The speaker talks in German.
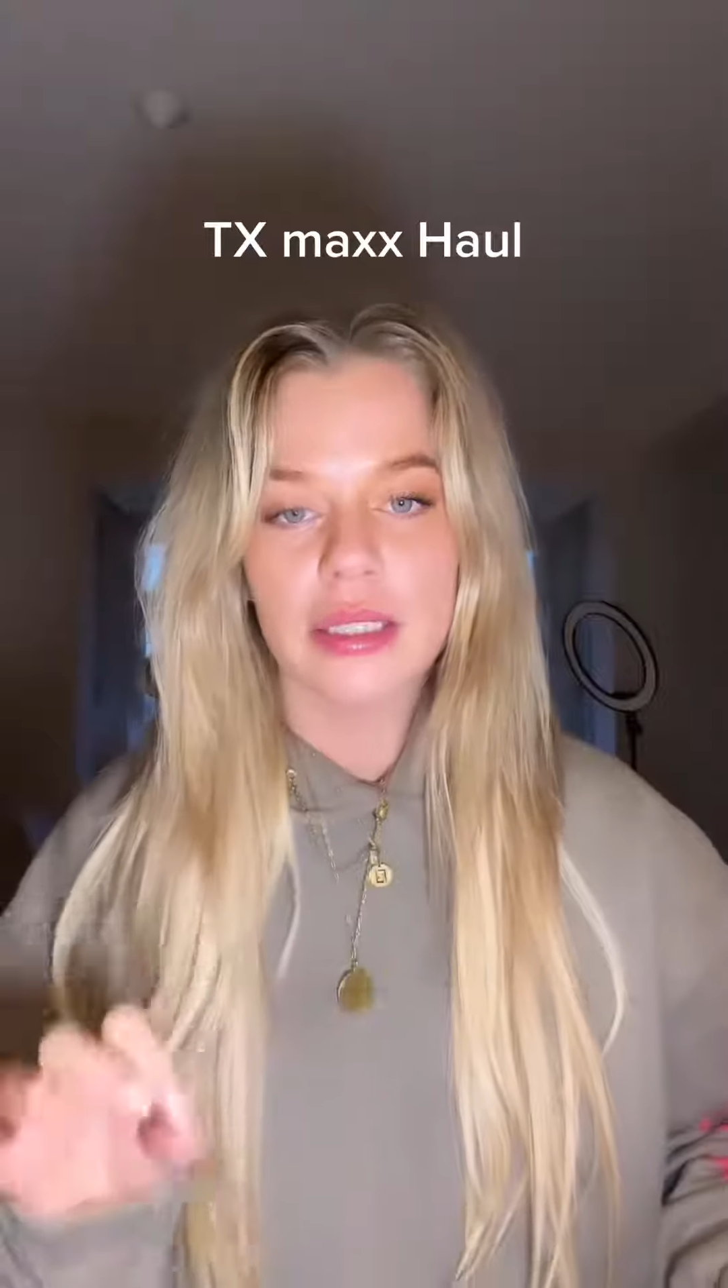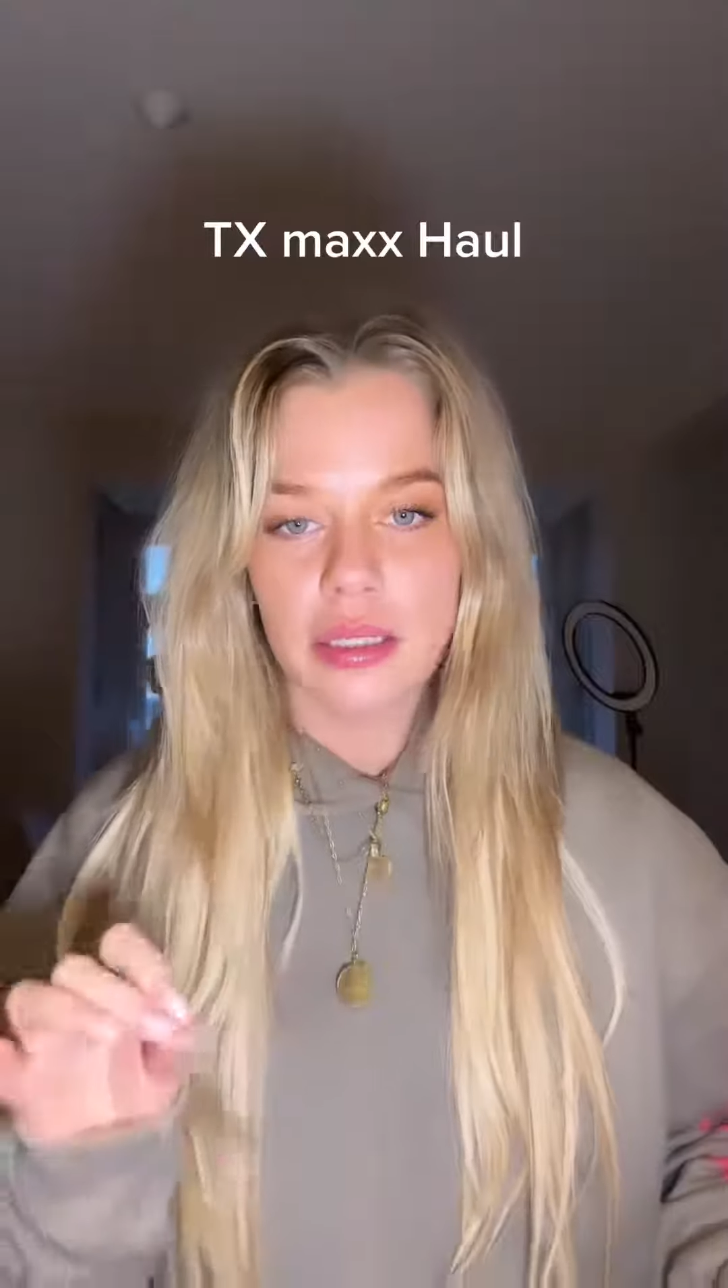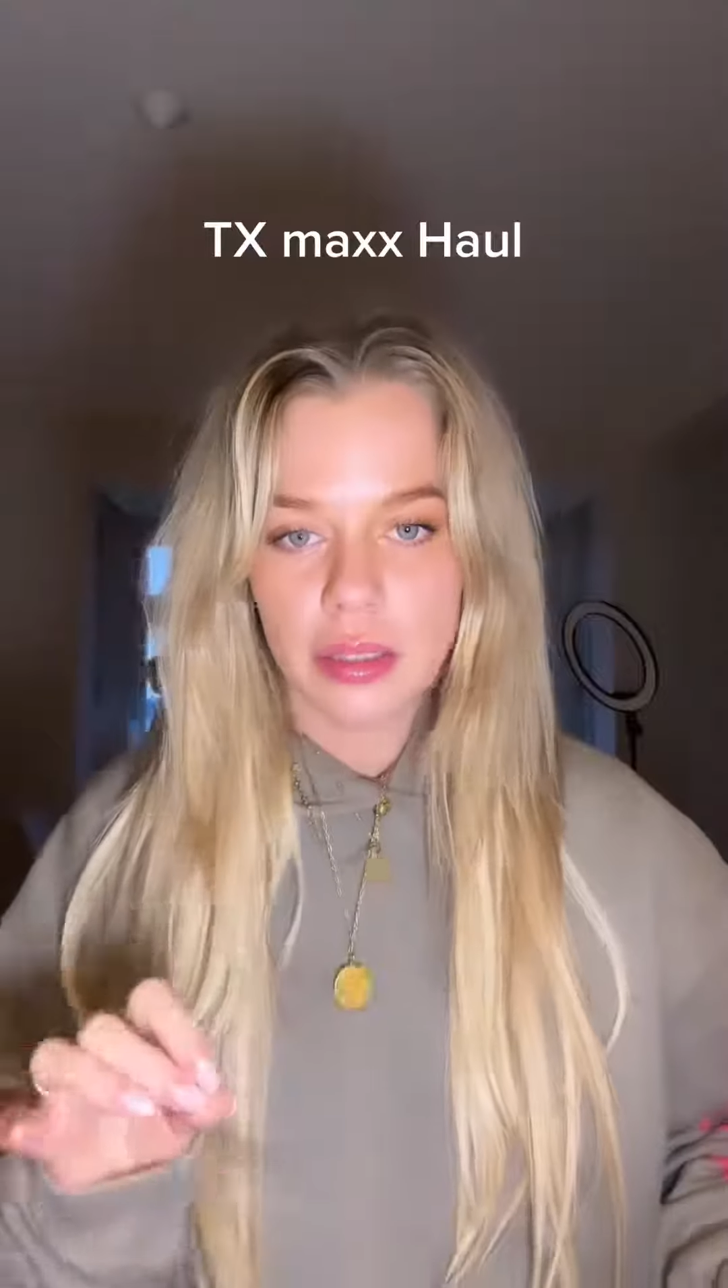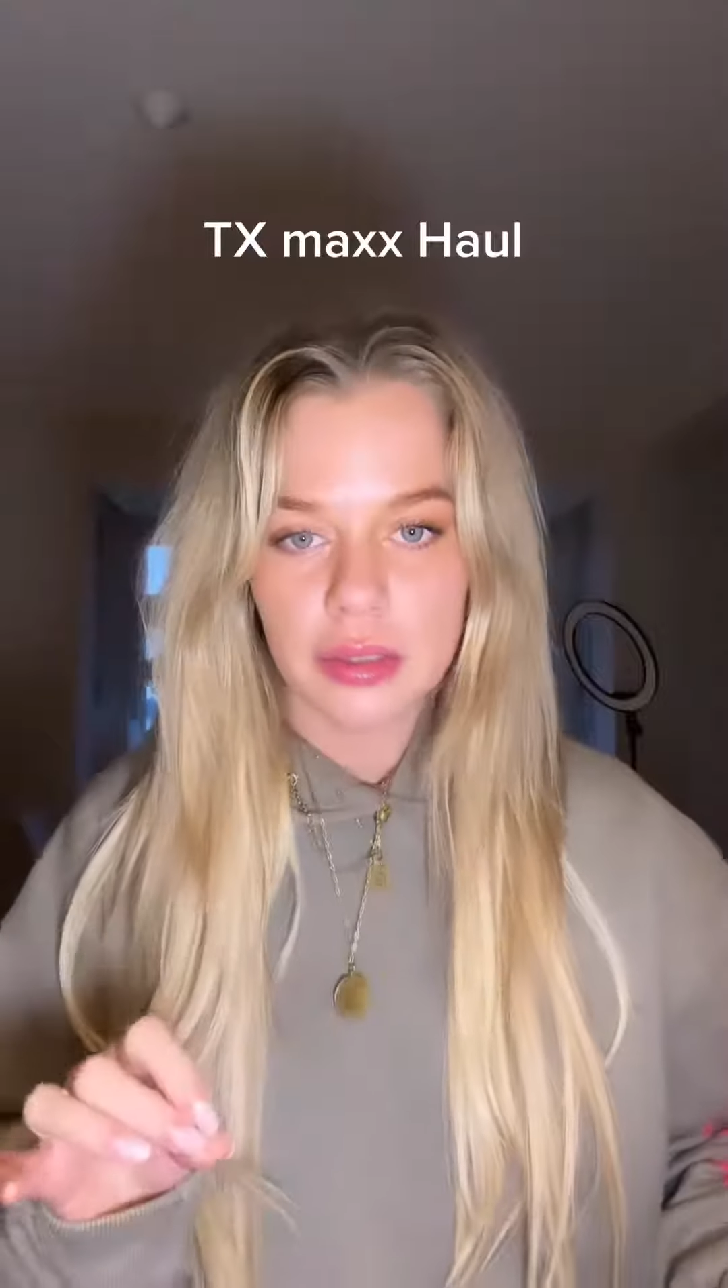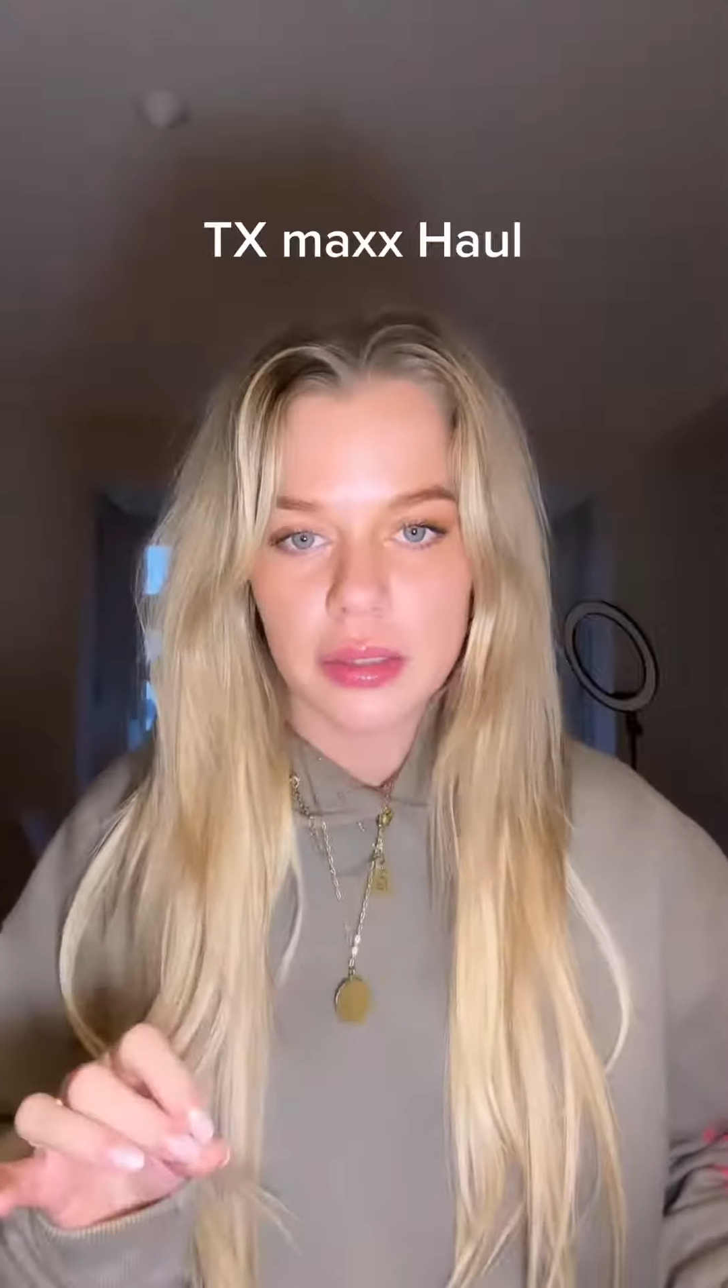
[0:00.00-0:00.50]

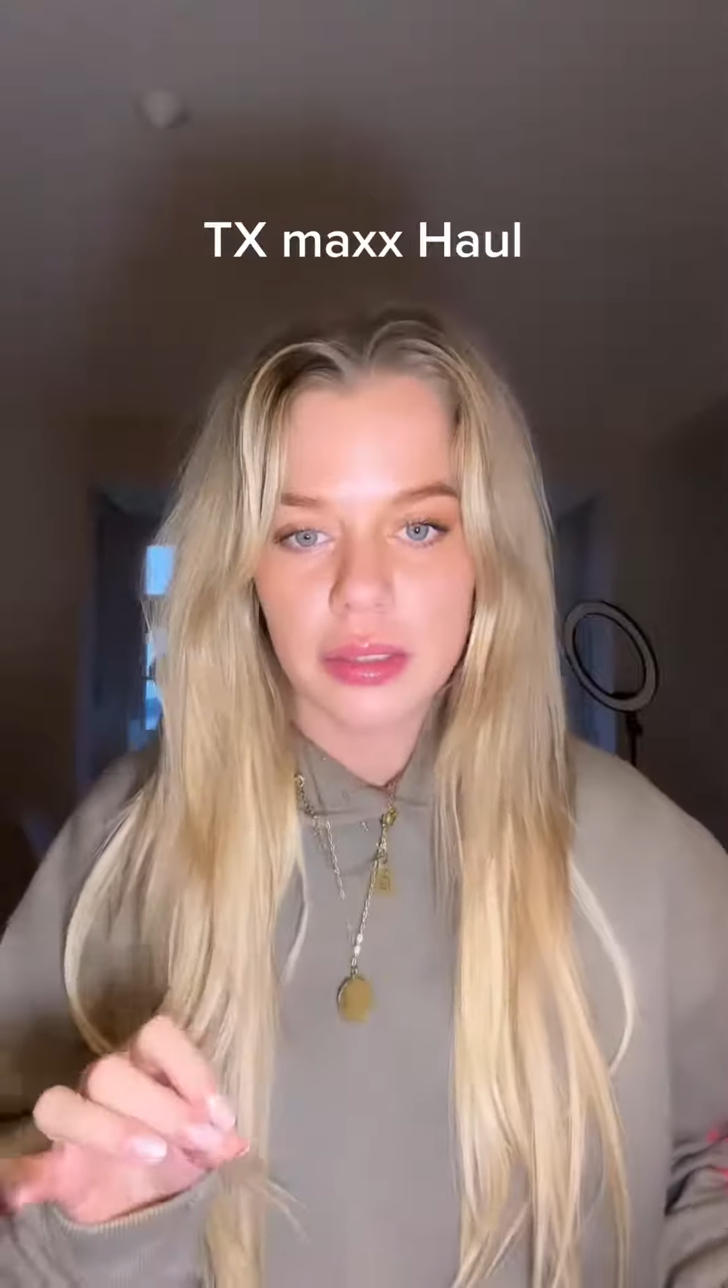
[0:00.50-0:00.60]
sind